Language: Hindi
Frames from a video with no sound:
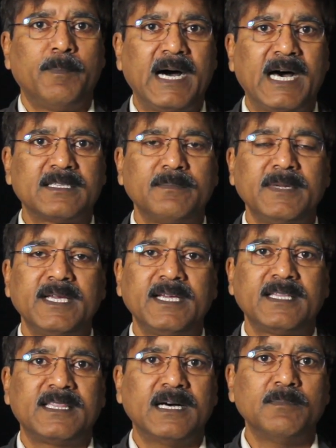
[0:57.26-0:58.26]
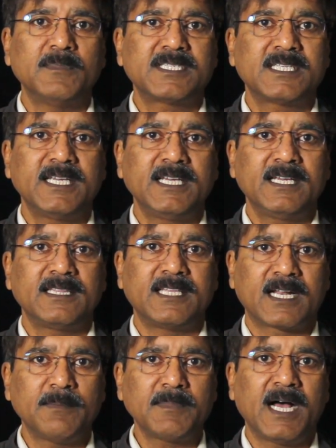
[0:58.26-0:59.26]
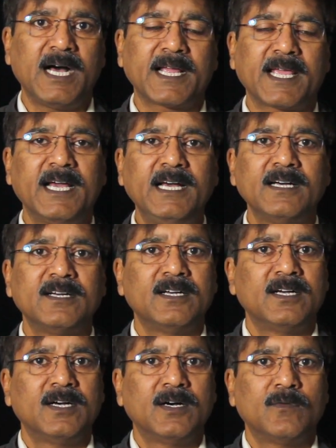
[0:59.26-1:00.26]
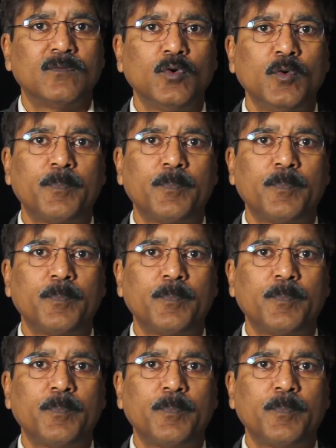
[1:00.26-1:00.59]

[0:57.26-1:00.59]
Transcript: बाद में धम्म से धर्म कहा गया वो